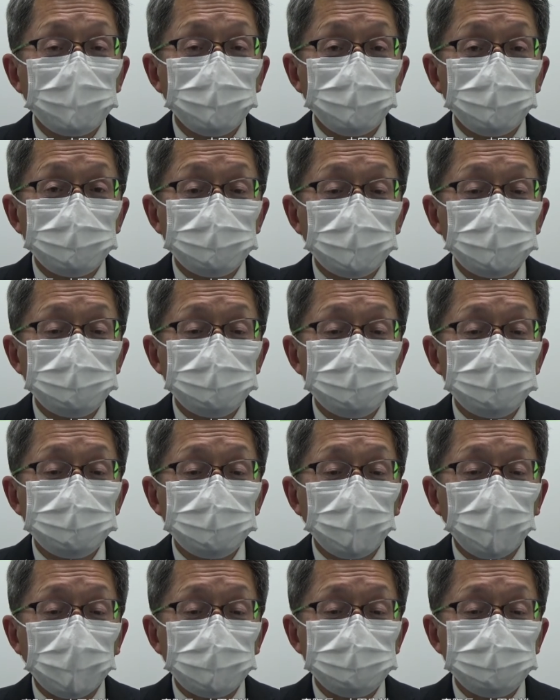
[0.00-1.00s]
今月
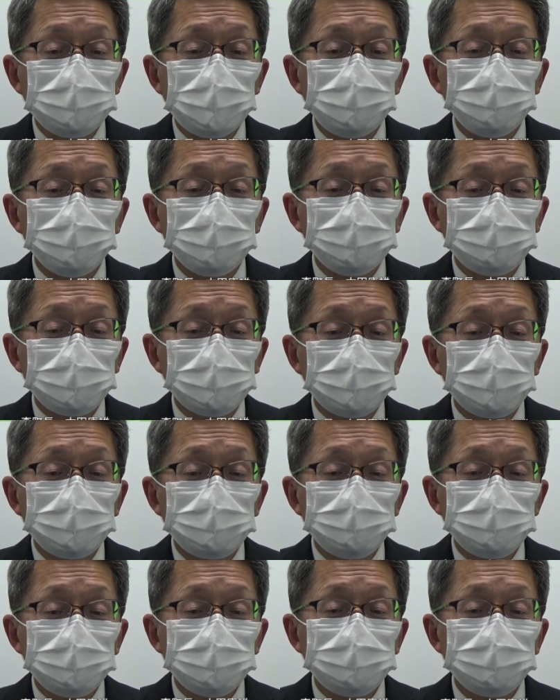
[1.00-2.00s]
20日頃に
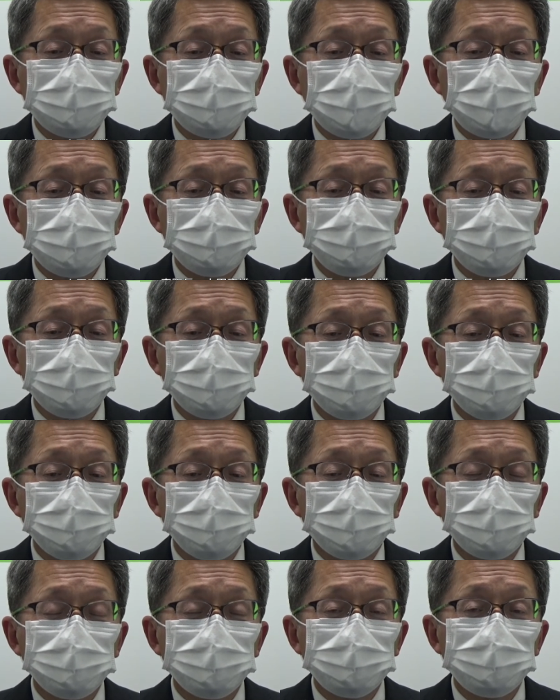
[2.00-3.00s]
申請書
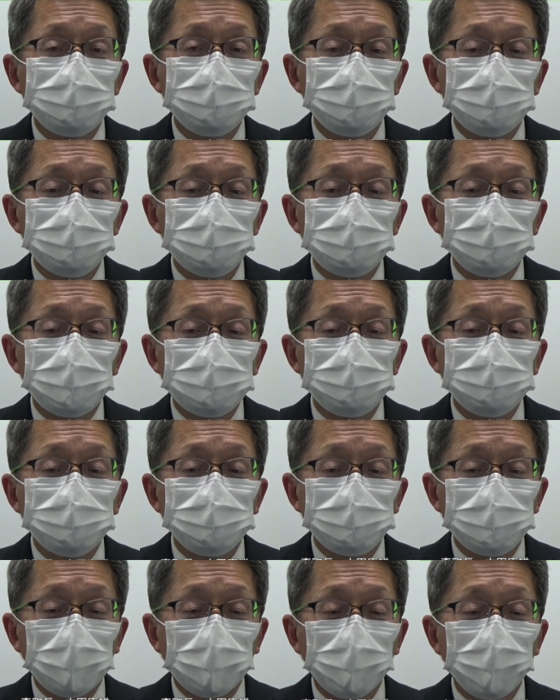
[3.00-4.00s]
類を郵送します
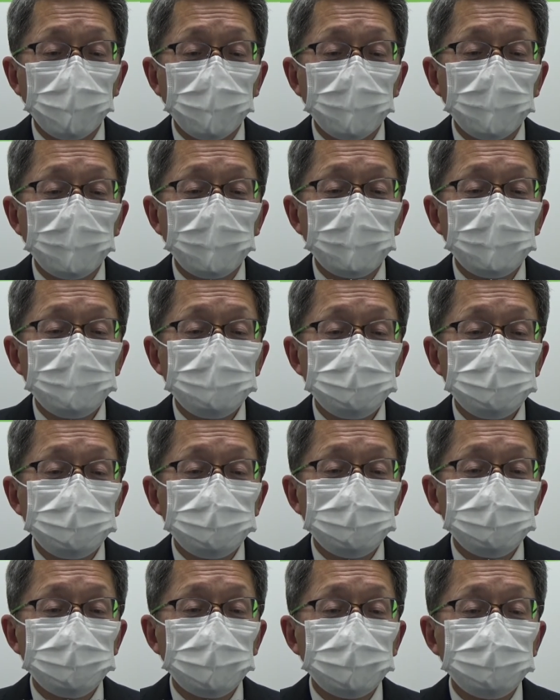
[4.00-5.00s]
ので
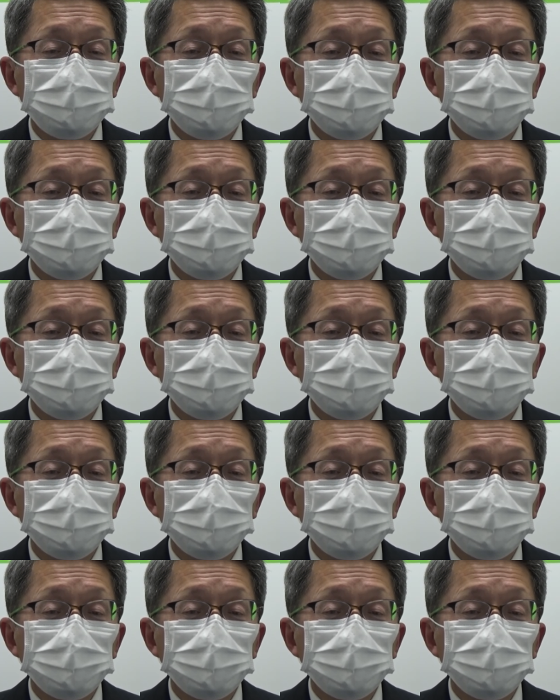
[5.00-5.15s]
申請